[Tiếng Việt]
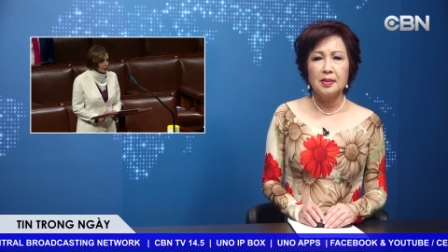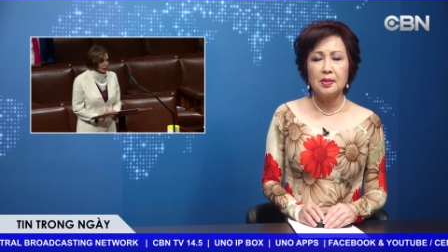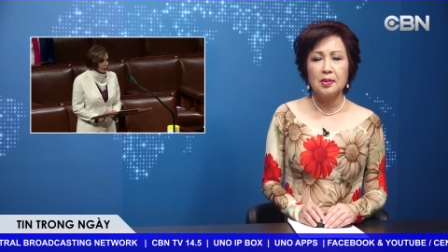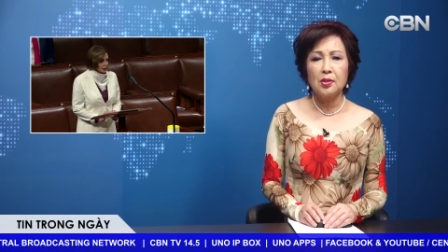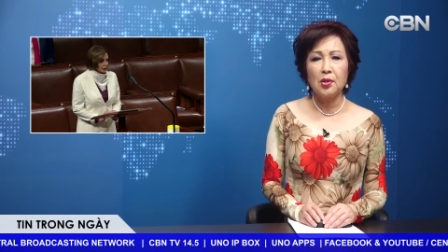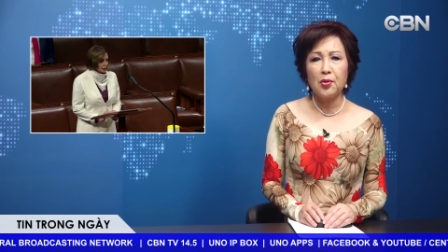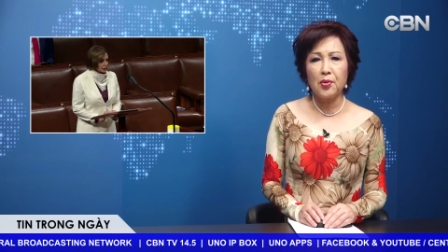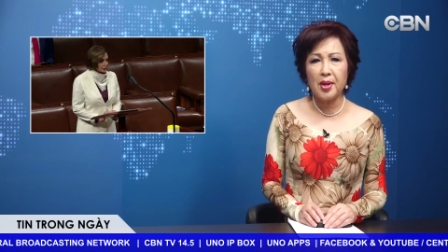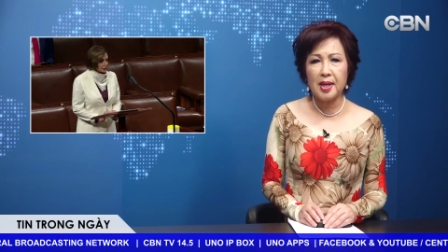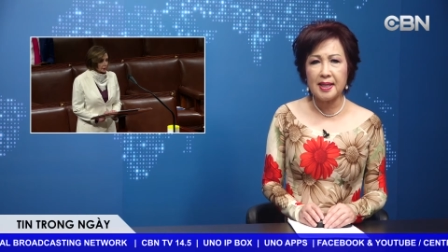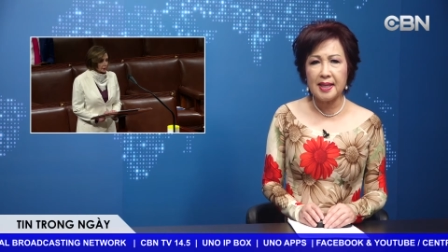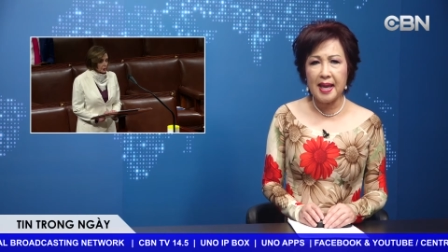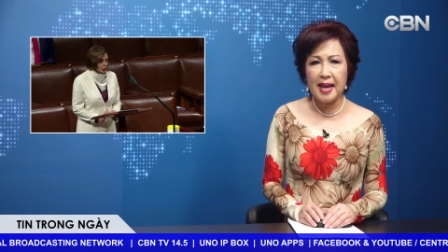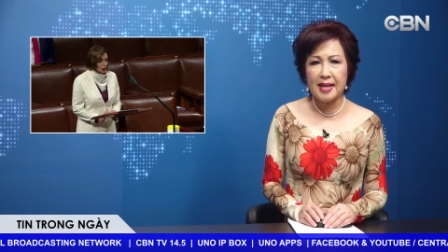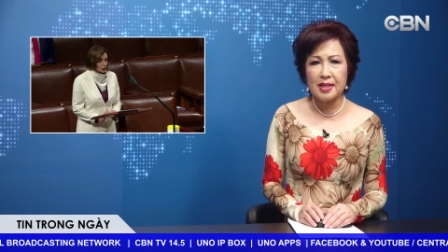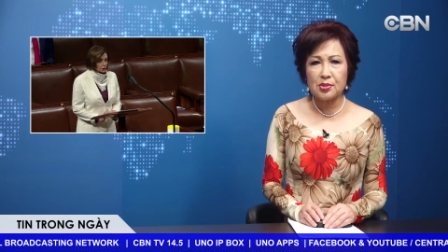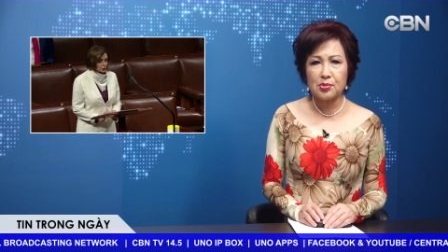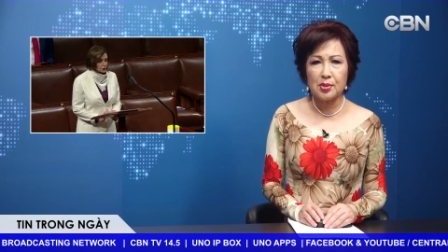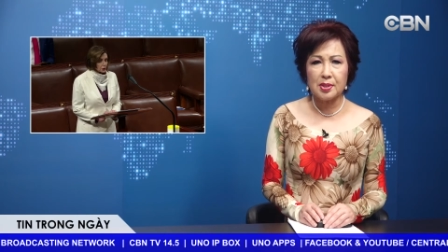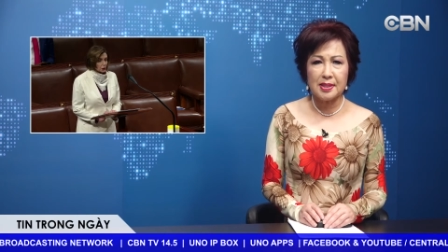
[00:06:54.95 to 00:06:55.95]
tuy nhiên đề
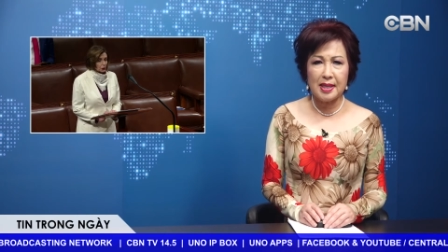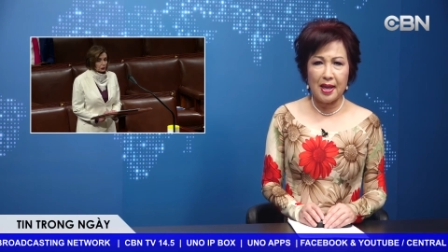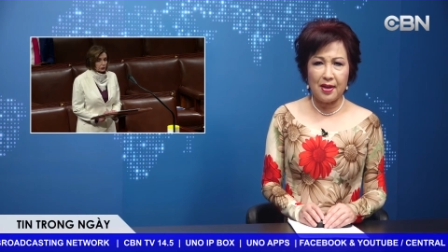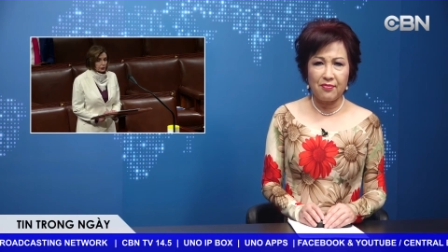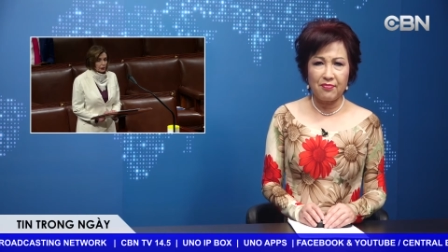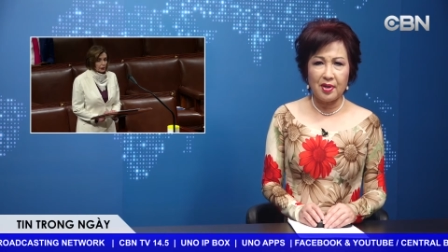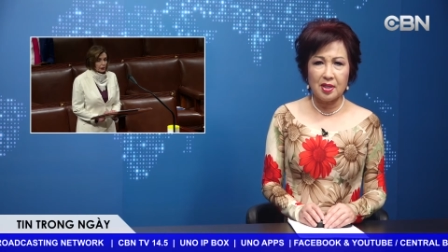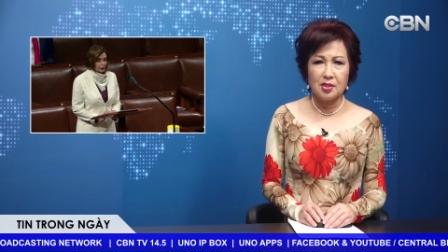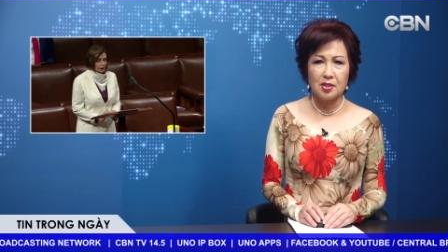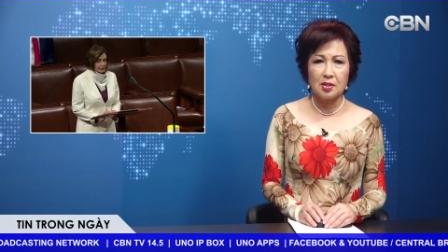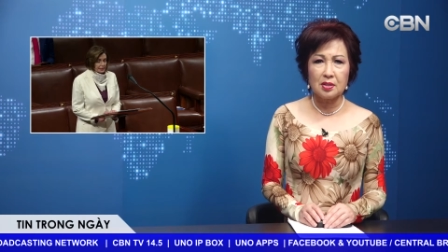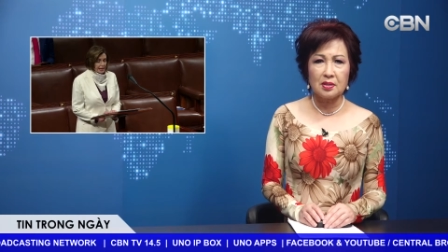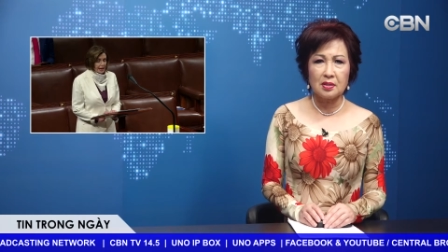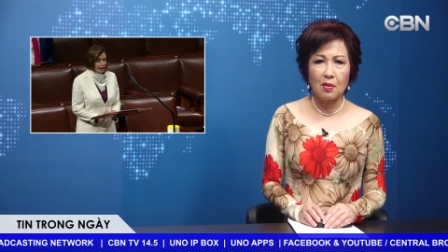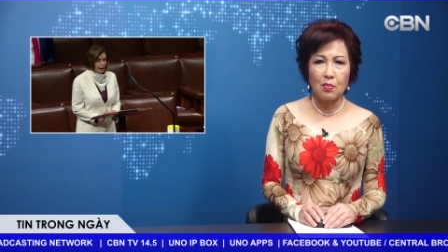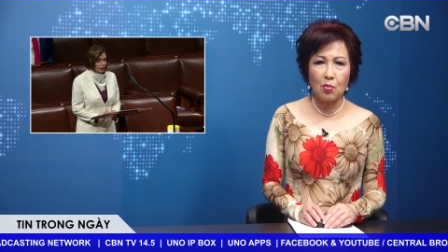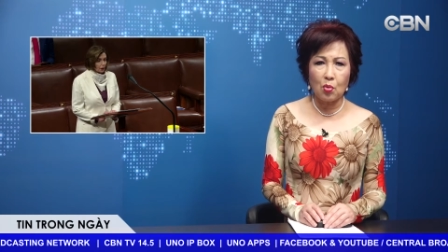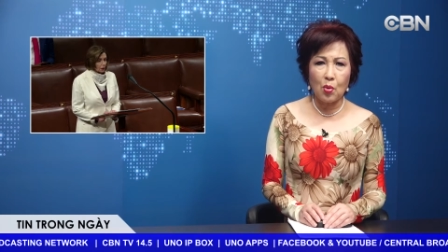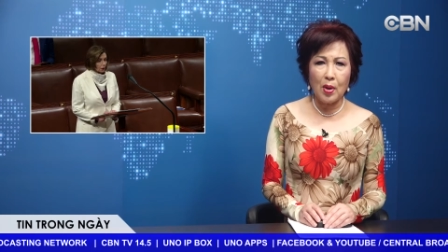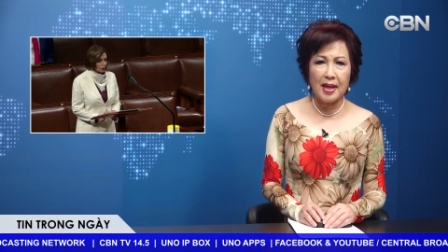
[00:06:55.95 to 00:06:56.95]
xuất này vẫn được
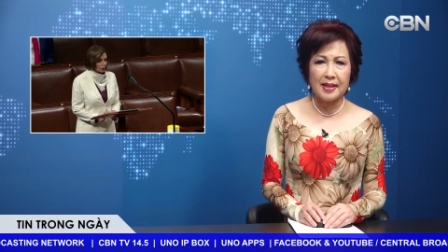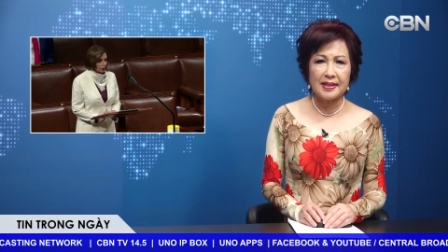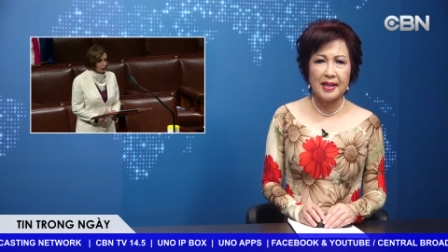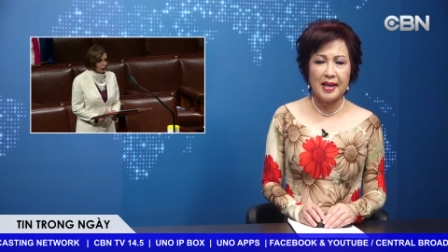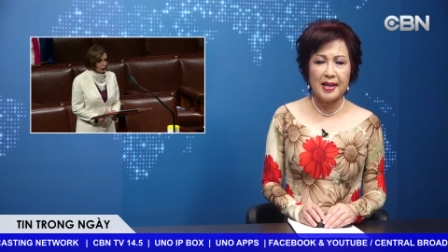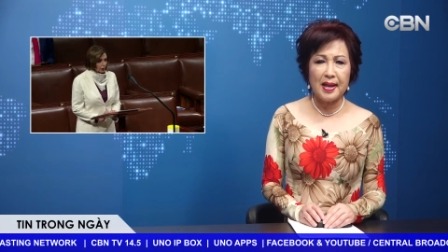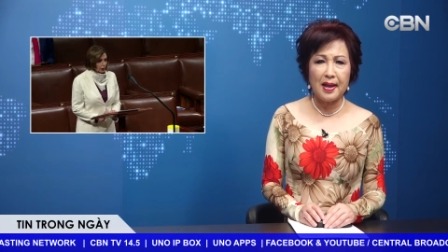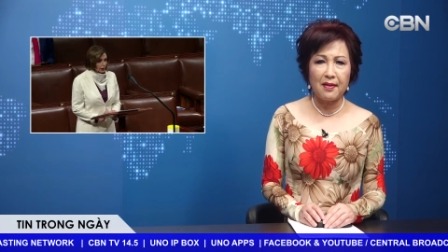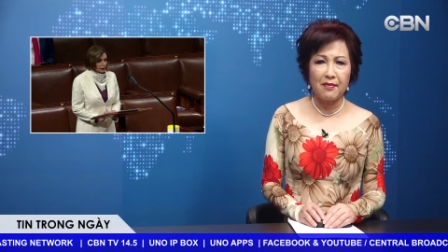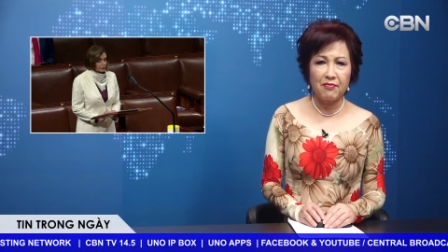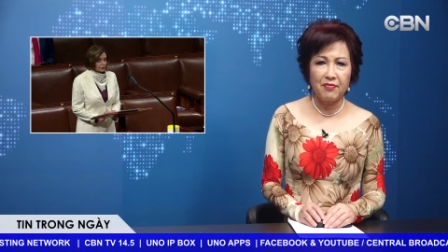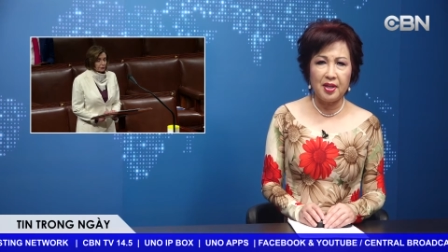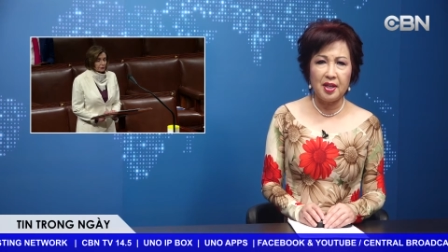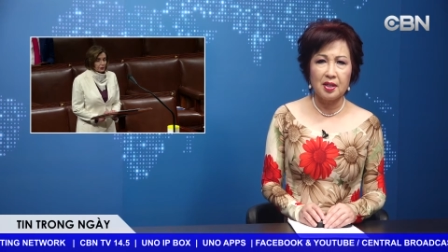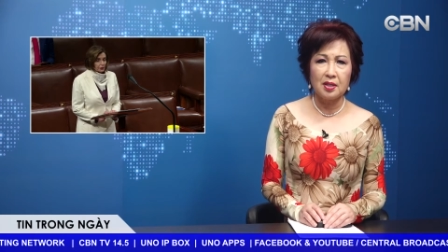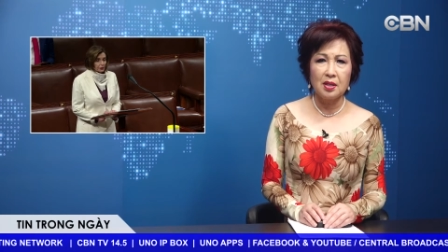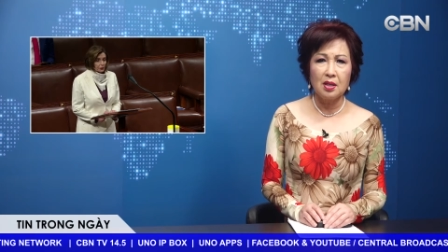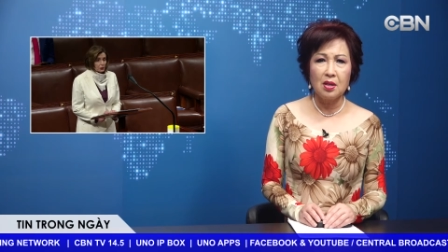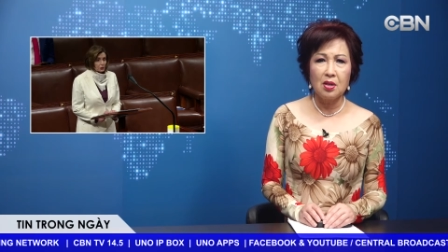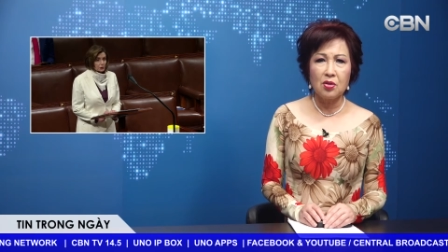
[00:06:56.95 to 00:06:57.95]
thông qua tại Hạ viện
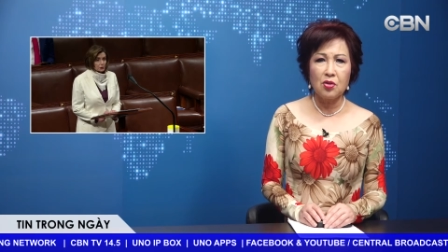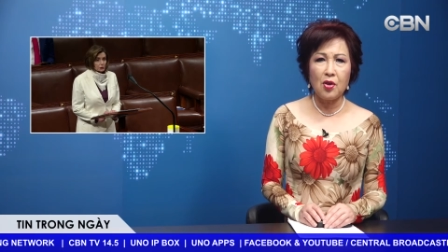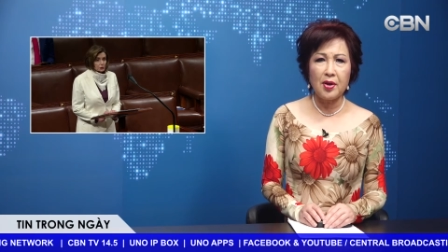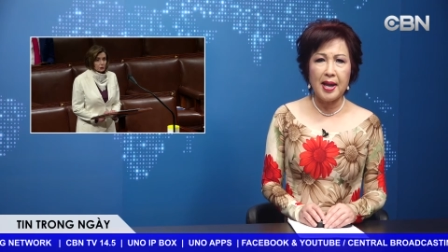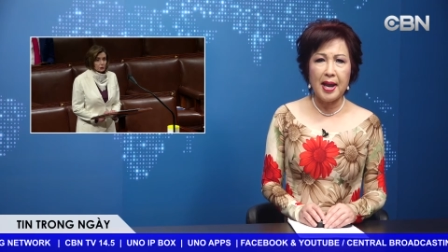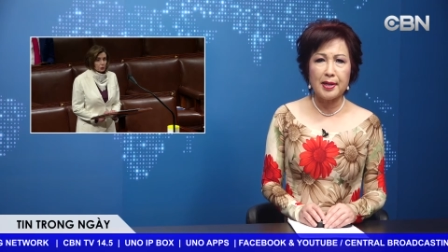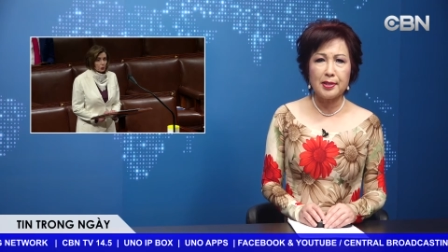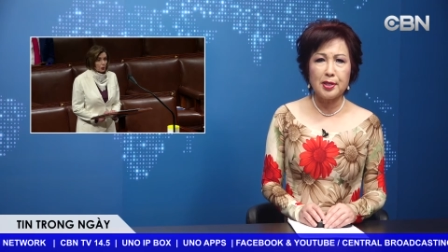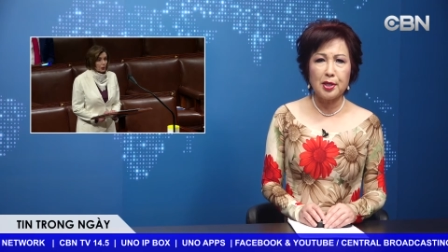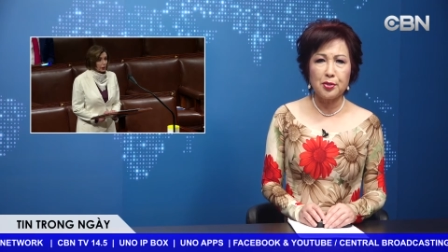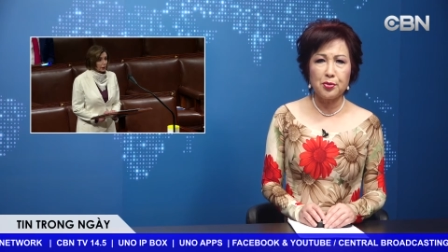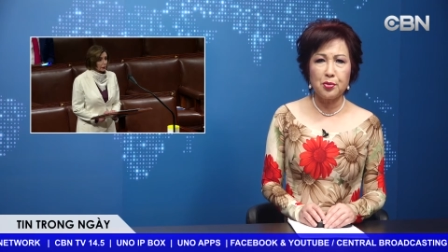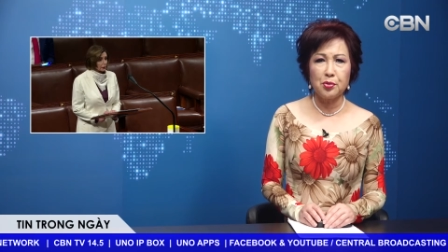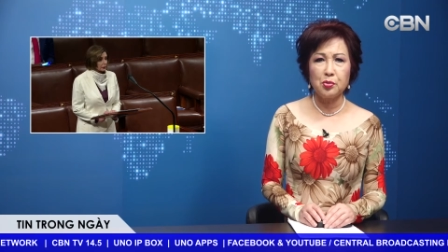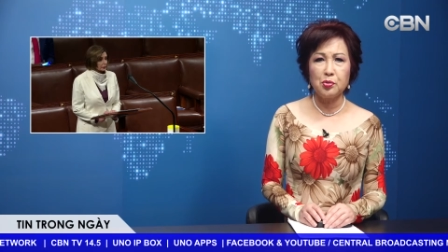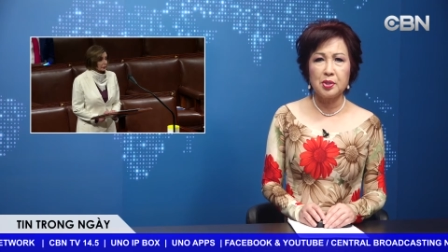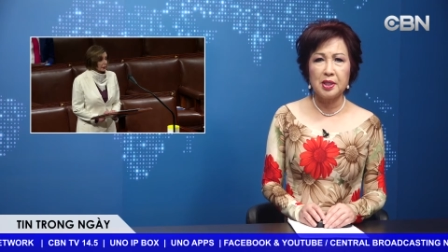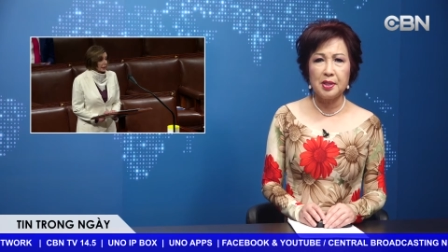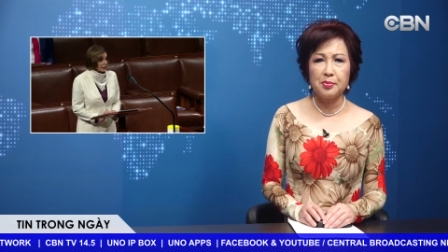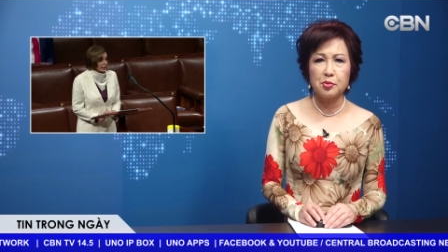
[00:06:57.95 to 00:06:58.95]
do đảng Dân Chủ
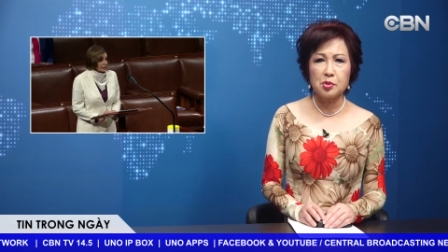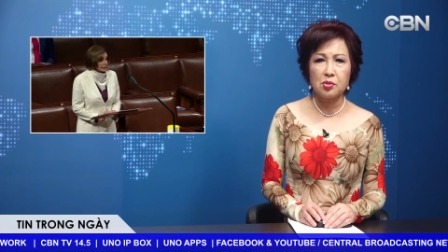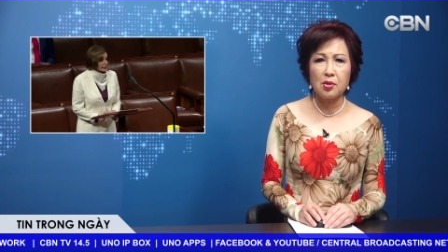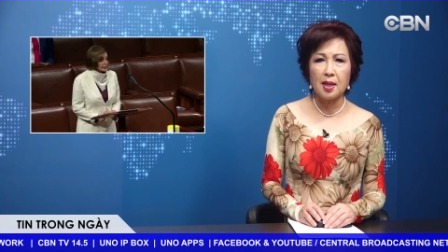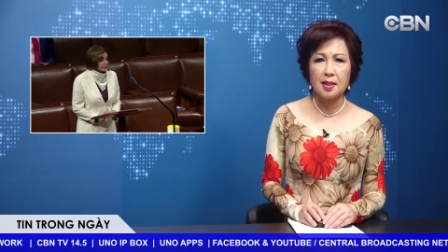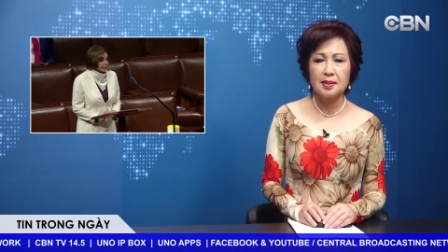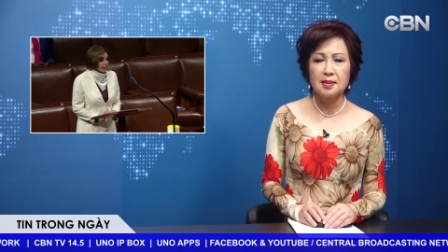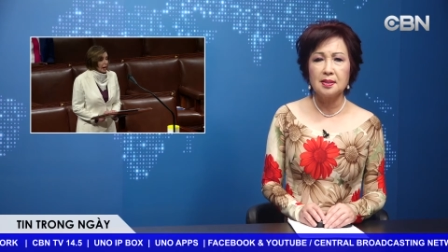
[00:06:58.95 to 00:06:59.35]
kiểm soát.